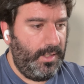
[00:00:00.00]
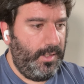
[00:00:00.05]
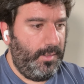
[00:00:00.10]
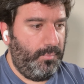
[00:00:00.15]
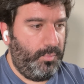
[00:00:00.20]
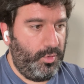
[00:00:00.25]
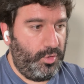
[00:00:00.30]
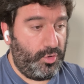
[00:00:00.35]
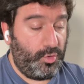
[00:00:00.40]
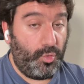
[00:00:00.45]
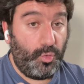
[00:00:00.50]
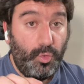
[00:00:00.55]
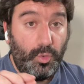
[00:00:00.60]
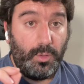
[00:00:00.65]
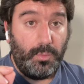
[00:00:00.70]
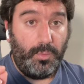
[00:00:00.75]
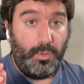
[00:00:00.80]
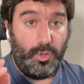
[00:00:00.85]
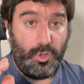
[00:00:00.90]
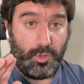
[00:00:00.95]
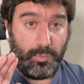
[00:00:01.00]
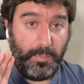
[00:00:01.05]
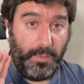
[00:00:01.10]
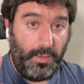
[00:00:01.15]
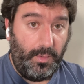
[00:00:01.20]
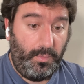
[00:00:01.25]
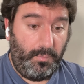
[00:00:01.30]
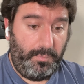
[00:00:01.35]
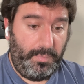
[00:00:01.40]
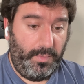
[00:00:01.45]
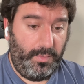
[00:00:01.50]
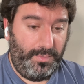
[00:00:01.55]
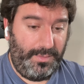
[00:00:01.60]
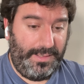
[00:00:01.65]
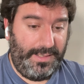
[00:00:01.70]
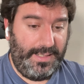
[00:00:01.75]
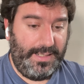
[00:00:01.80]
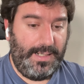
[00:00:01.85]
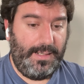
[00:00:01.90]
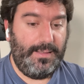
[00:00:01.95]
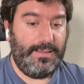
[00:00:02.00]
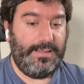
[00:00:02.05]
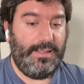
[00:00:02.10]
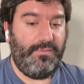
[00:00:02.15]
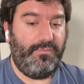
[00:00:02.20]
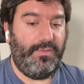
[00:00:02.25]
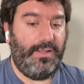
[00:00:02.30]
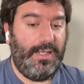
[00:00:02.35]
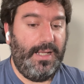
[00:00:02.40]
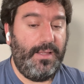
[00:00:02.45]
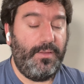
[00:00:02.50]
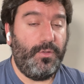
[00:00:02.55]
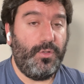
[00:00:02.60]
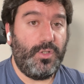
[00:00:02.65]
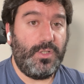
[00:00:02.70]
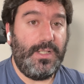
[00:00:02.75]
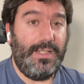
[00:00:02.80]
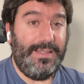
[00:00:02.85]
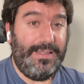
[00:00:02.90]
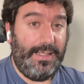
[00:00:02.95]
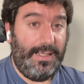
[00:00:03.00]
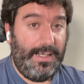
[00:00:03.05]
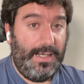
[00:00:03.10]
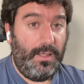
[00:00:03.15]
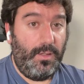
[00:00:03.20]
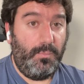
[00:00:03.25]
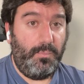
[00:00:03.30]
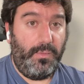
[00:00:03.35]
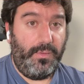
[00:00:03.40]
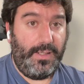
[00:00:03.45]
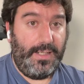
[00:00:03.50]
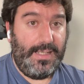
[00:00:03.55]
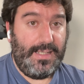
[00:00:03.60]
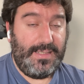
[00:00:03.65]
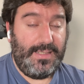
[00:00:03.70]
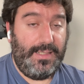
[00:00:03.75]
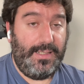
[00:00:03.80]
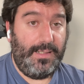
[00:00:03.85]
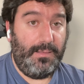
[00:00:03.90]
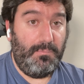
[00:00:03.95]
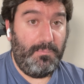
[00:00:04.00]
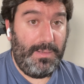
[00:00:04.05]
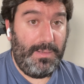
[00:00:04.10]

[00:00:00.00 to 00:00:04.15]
pues curvos pero, pero ligeramente afilados, el teclado podría ser en